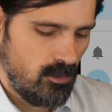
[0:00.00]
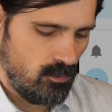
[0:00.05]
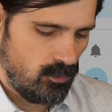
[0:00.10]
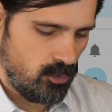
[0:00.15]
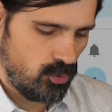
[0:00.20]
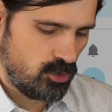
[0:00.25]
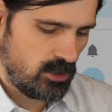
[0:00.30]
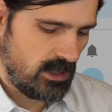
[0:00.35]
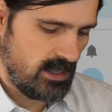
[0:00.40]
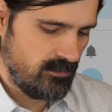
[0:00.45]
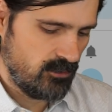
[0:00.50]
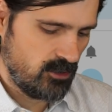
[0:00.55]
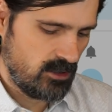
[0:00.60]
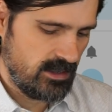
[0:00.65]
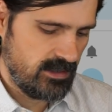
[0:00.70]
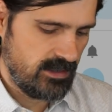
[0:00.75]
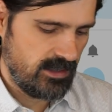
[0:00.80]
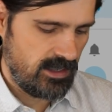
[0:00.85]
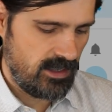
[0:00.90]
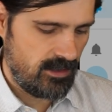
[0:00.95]
Buscamos la
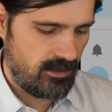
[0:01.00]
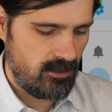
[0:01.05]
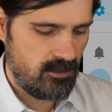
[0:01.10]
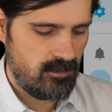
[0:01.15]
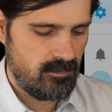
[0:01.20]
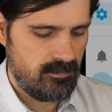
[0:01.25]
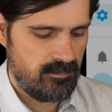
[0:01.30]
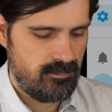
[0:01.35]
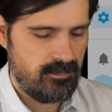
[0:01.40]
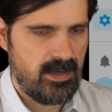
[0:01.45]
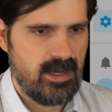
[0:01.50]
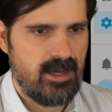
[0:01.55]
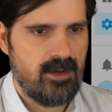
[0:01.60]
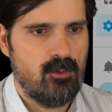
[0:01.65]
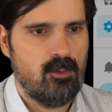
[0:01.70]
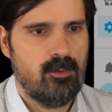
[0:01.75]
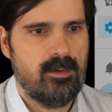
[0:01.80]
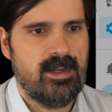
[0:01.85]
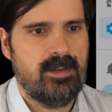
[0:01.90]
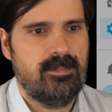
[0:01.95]
integración
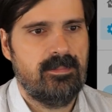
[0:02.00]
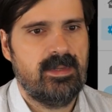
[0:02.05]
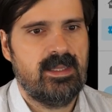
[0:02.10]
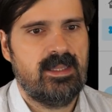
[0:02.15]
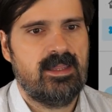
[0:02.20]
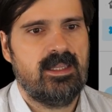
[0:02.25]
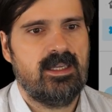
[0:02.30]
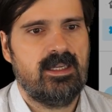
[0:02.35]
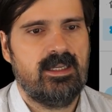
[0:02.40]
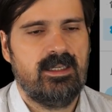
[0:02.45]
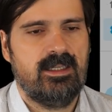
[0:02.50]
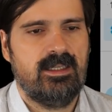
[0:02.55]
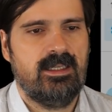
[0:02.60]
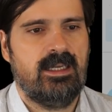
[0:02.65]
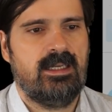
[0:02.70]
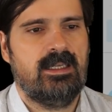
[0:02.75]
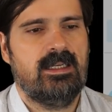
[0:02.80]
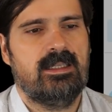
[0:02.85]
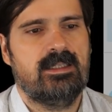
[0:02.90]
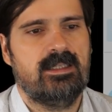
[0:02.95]
PVPC y
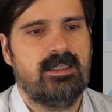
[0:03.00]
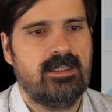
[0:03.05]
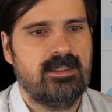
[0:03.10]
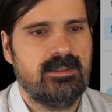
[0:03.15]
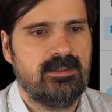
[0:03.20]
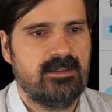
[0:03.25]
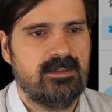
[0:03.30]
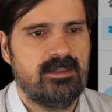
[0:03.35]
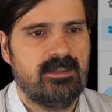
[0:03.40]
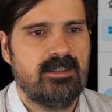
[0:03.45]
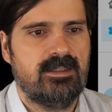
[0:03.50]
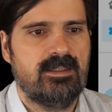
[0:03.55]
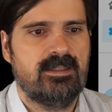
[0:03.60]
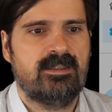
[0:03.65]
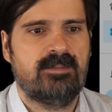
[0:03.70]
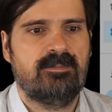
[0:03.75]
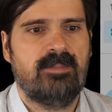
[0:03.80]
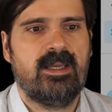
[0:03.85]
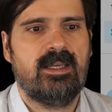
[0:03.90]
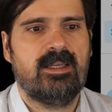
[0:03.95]
aquí la tenéis,
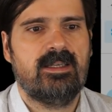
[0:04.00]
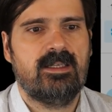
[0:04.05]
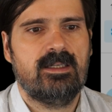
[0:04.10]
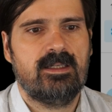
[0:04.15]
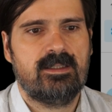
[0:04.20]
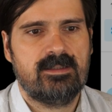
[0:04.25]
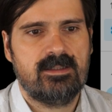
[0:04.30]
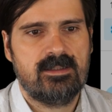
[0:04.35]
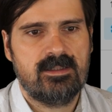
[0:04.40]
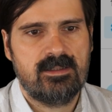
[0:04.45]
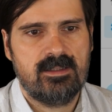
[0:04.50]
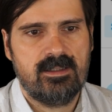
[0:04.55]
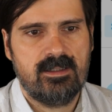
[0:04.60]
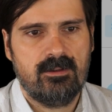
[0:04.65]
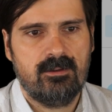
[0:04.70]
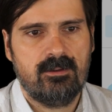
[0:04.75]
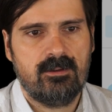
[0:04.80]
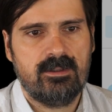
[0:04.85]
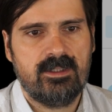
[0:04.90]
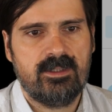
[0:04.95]
Spain Electricity
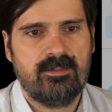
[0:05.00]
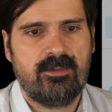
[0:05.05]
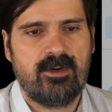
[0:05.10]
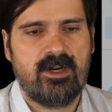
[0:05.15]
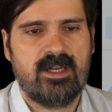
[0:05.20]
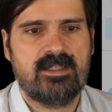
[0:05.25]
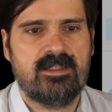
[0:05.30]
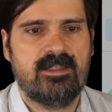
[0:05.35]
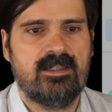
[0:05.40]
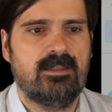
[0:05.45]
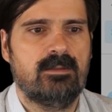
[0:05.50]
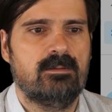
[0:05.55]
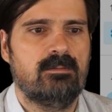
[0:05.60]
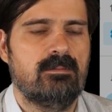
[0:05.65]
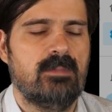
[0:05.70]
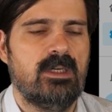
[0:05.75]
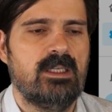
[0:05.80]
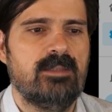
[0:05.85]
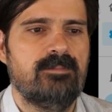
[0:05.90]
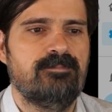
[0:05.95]
only Pricing,
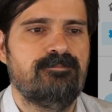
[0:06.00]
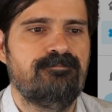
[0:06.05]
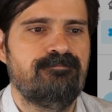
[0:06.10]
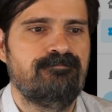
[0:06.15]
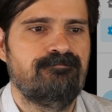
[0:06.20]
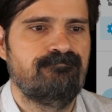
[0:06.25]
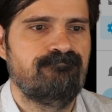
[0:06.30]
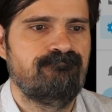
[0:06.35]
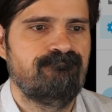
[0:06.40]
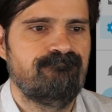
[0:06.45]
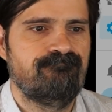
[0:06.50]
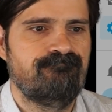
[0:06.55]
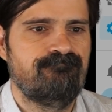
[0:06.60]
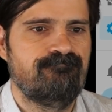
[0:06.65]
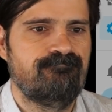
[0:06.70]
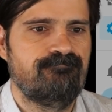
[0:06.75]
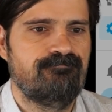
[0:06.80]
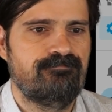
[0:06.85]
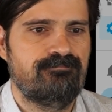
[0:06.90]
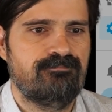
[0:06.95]
¿vale?
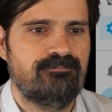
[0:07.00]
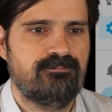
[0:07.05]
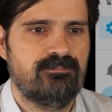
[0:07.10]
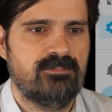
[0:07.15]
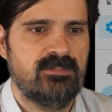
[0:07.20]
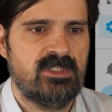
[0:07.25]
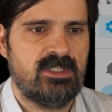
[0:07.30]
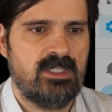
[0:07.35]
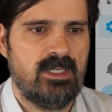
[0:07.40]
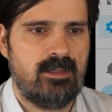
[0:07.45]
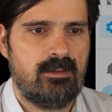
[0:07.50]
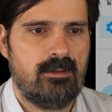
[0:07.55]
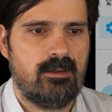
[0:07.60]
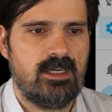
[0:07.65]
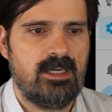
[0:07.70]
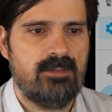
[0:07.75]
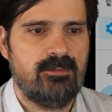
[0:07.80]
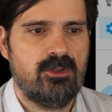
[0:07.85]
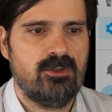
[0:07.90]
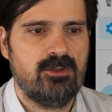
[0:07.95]

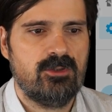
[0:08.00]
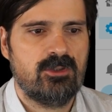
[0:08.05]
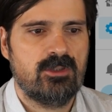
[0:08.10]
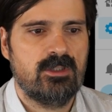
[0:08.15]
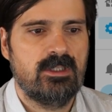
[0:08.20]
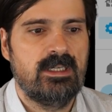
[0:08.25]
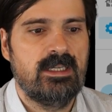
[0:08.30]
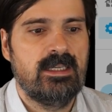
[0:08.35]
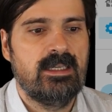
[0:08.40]
Seleccionamos